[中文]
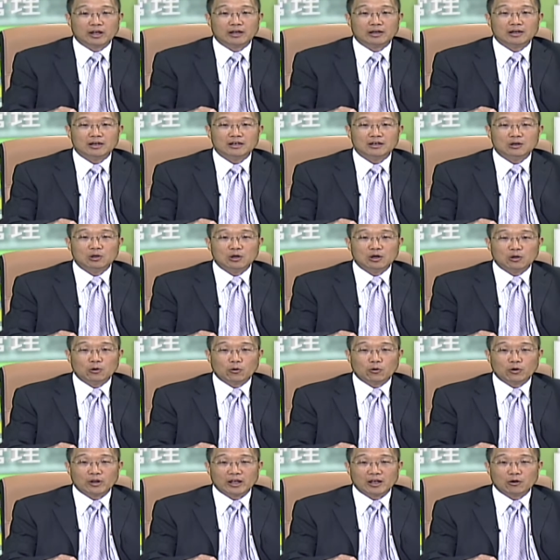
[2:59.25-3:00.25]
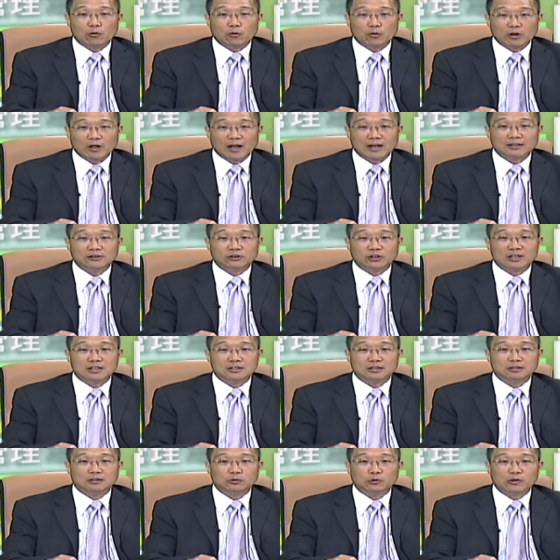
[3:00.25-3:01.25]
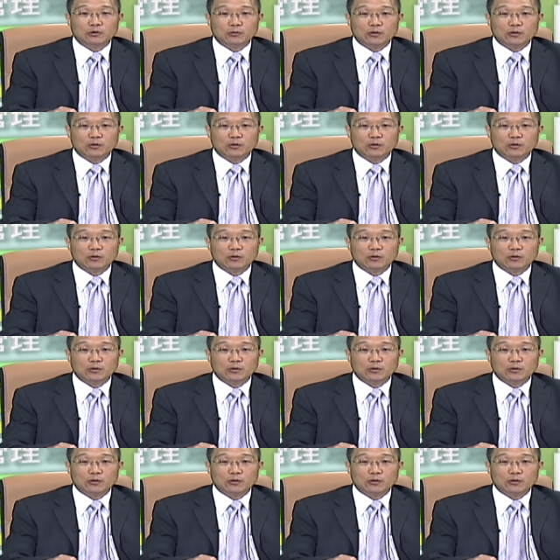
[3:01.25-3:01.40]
内。国内国内外学者对